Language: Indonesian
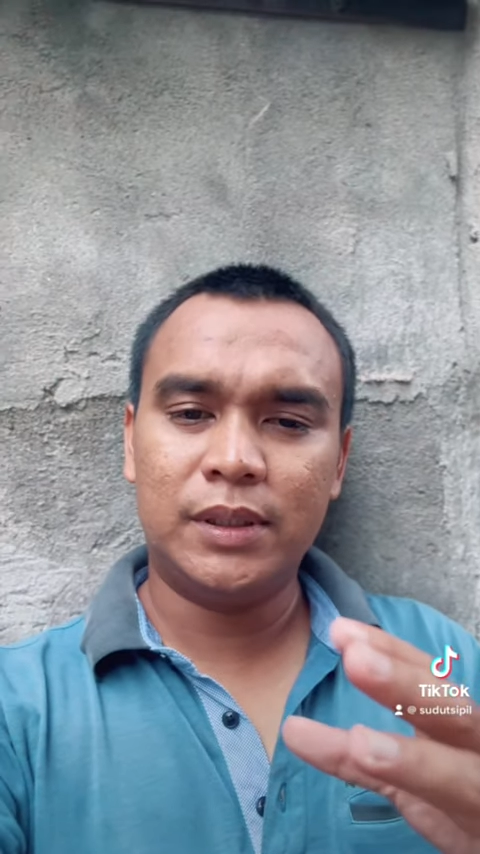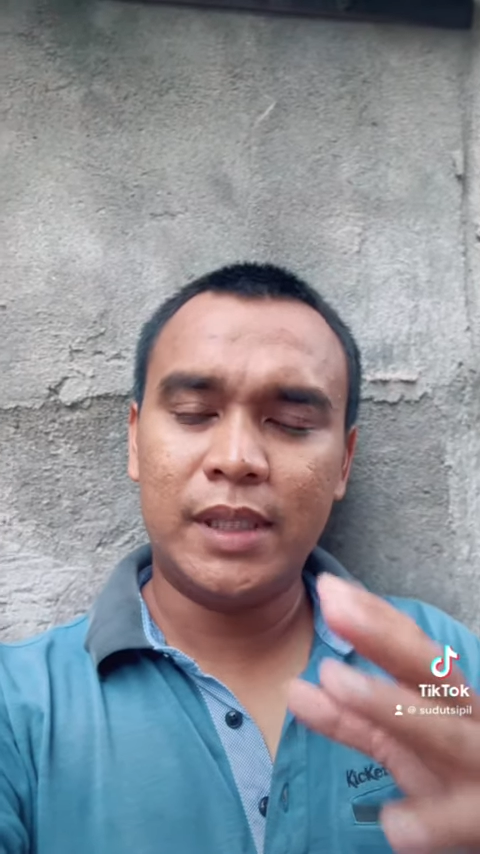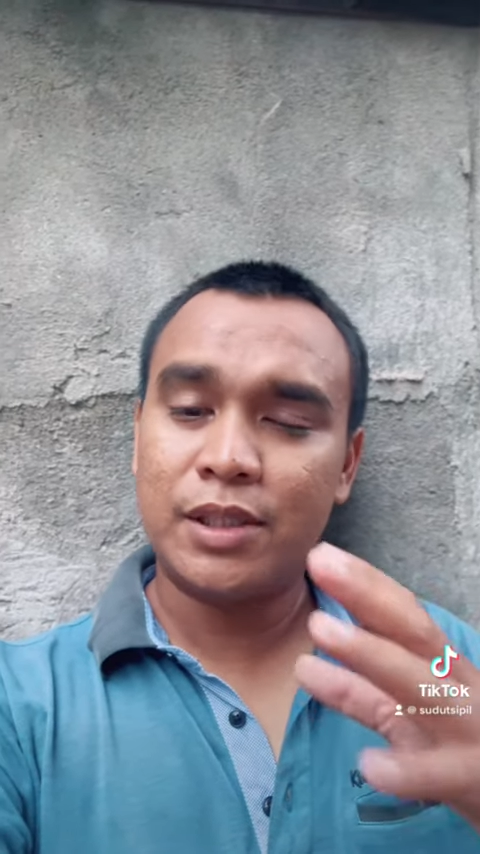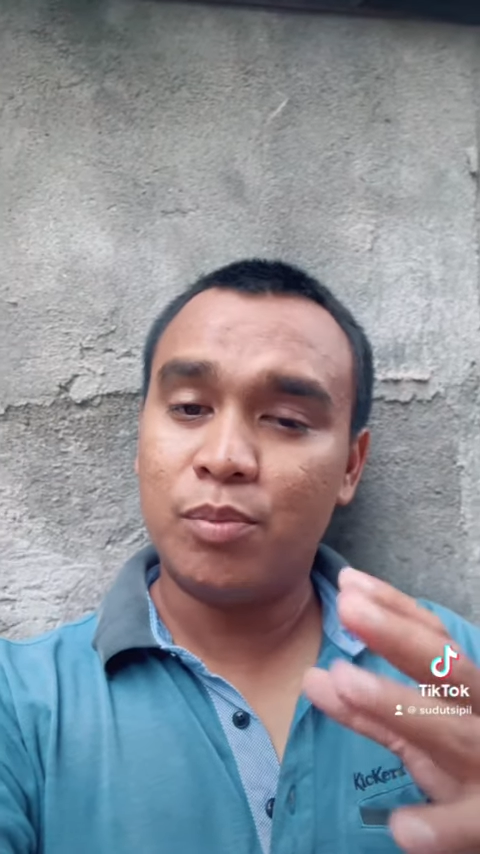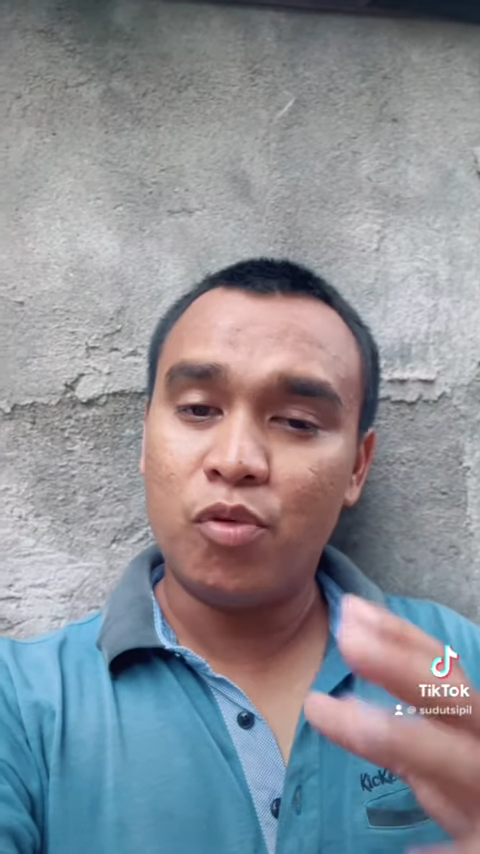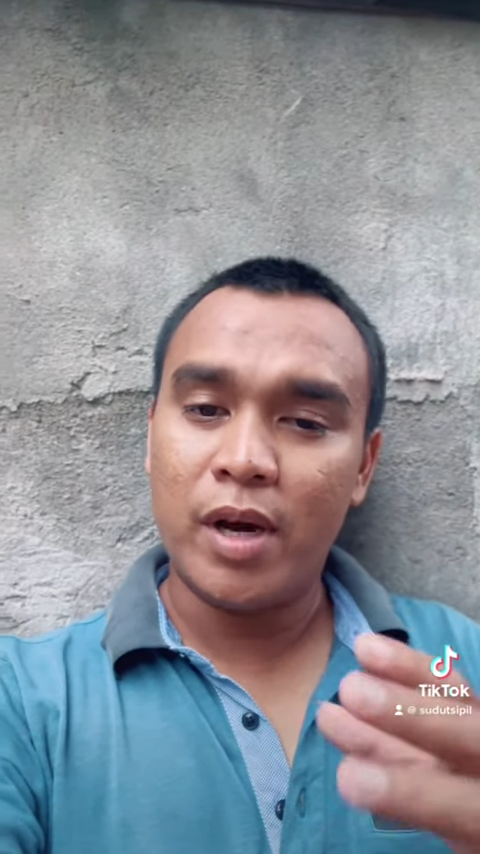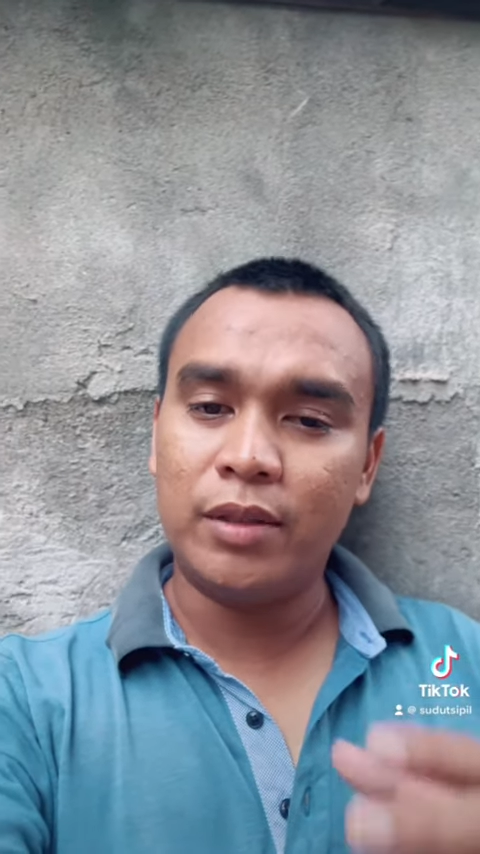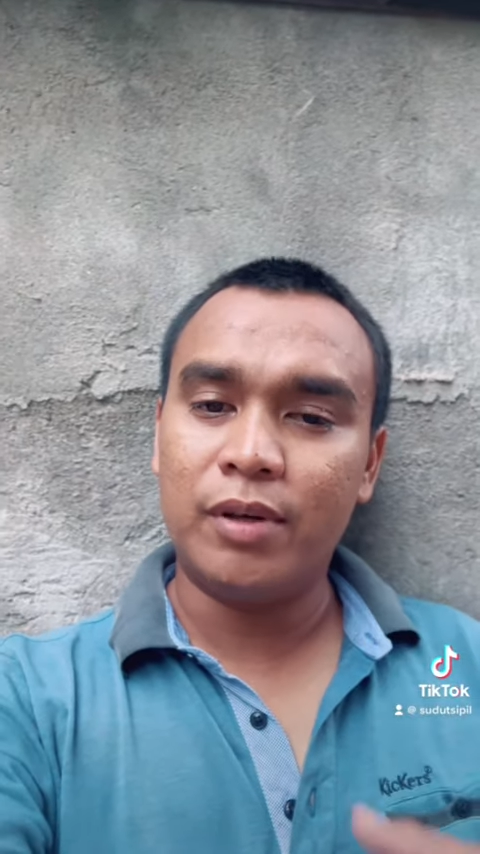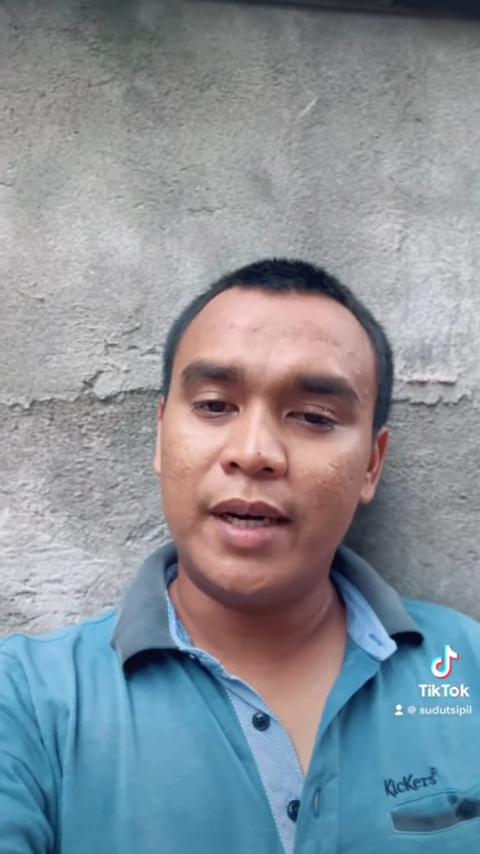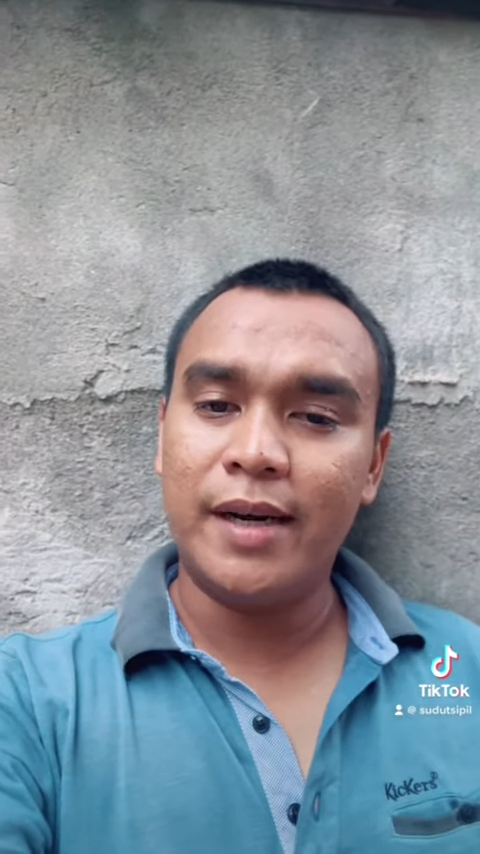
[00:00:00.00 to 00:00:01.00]
Ya
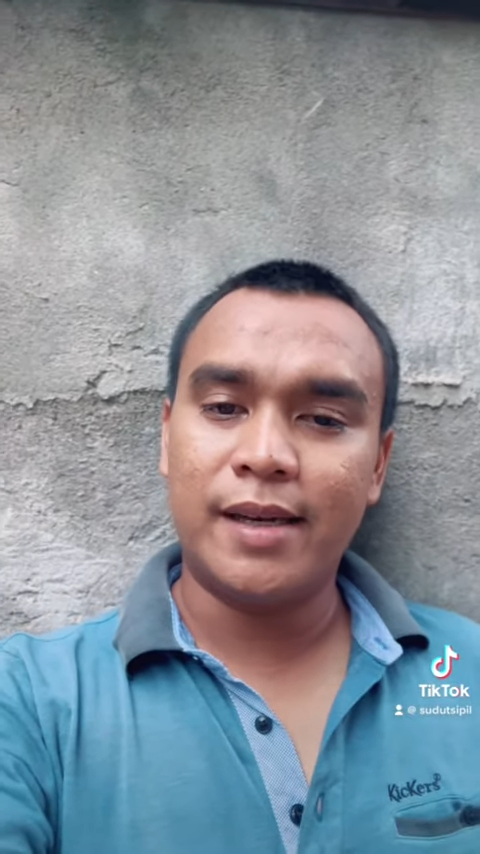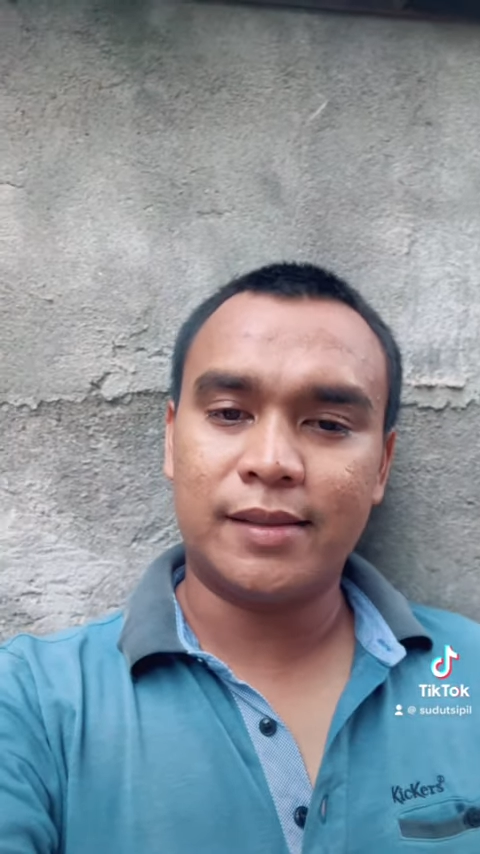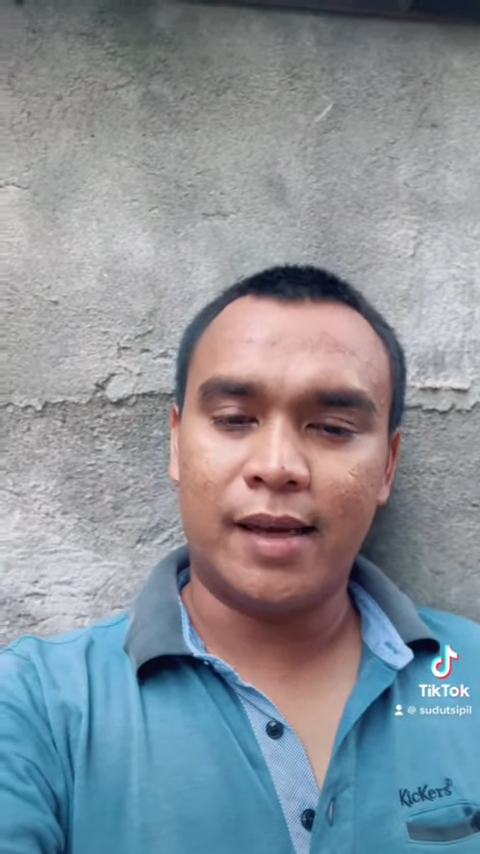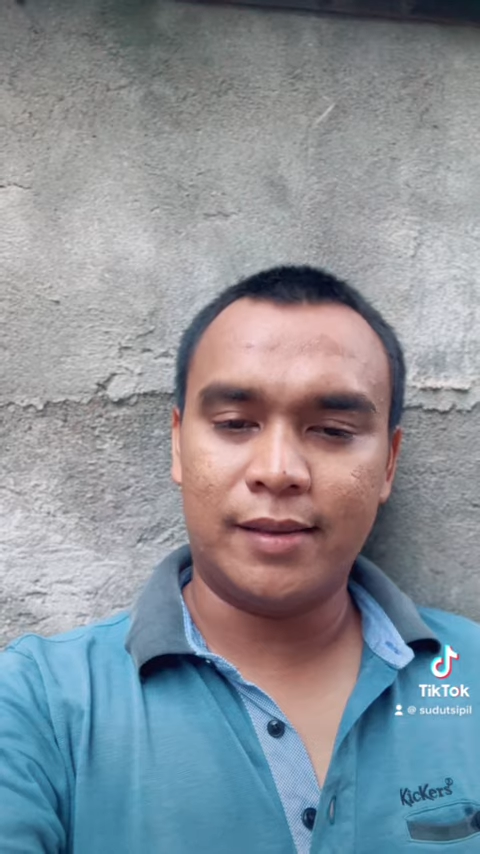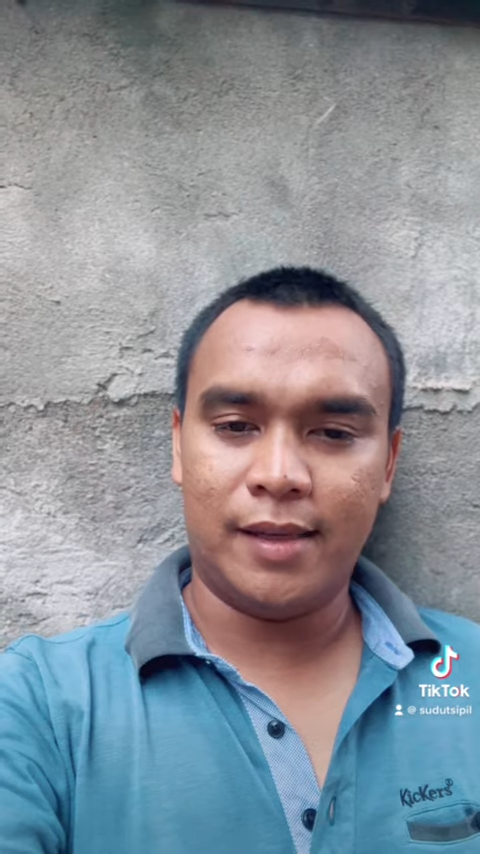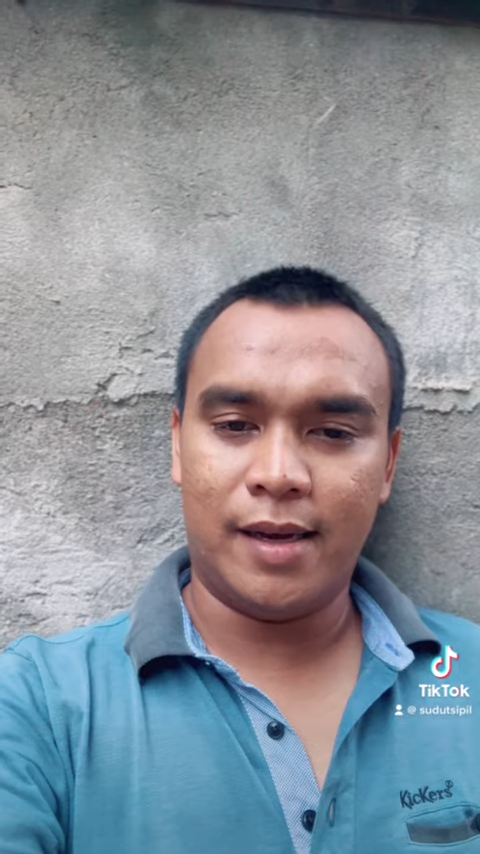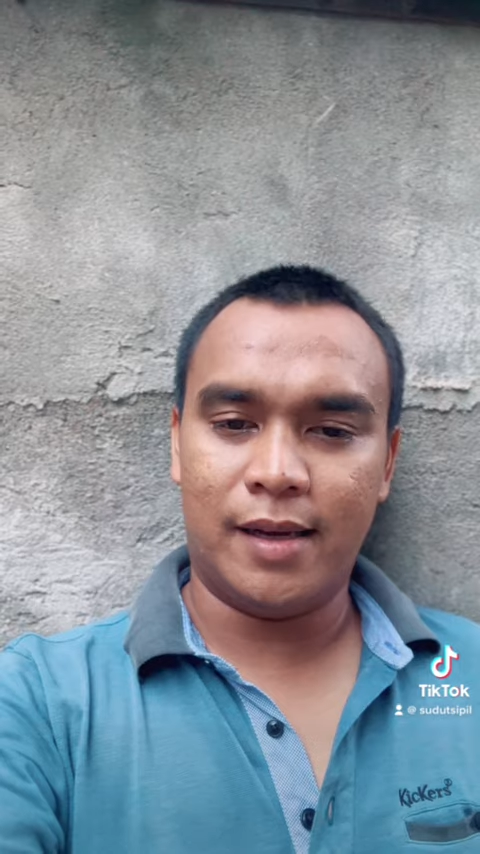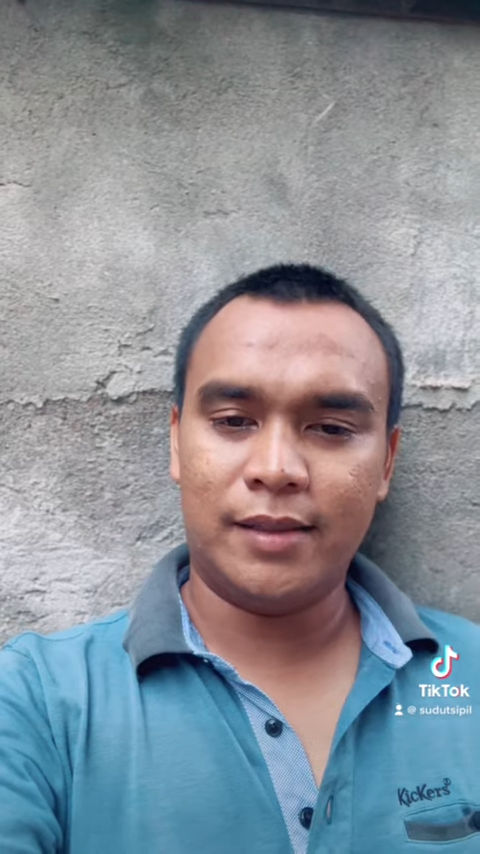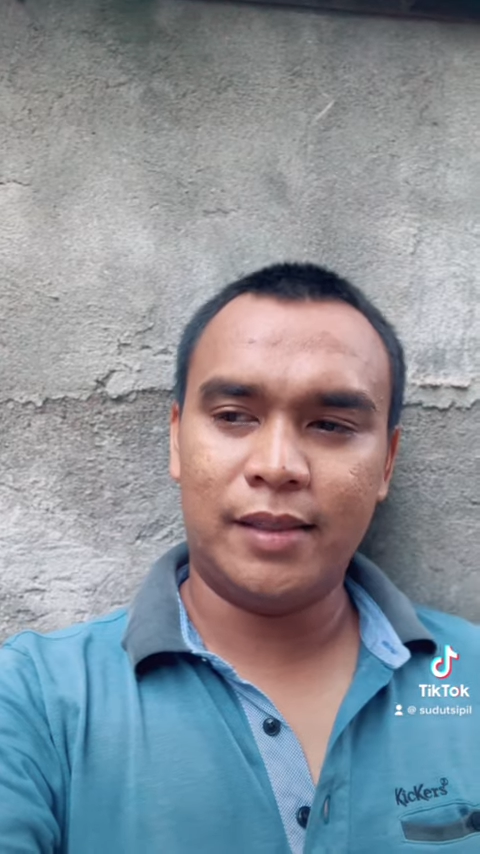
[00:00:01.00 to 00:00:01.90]
semua itu ada dasarnya.